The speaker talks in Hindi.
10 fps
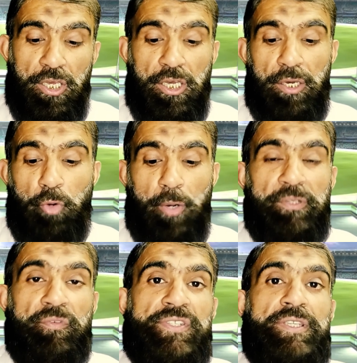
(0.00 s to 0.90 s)

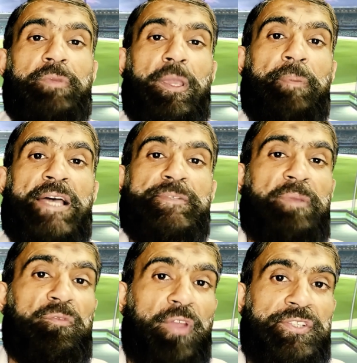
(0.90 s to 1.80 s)
मोहम्मद वसीम के पास
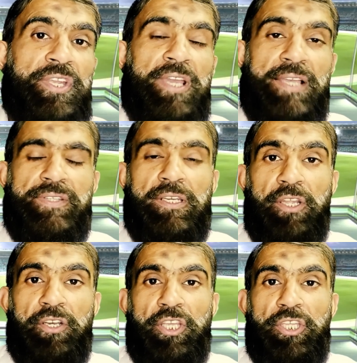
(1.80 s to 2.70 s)
भी विकटें हासिल
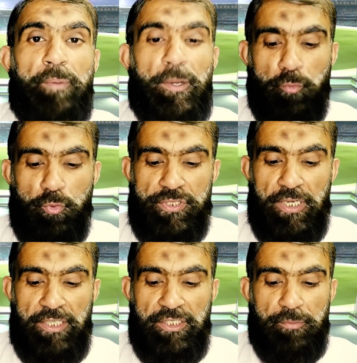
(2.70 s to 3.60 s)
करने की भरपूर
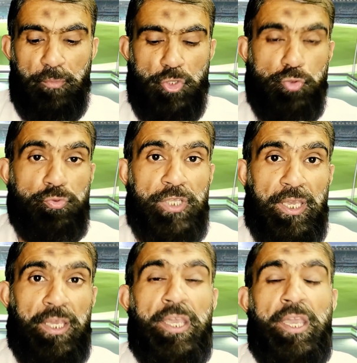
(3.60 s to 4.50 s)
सलाहियत मौजूद है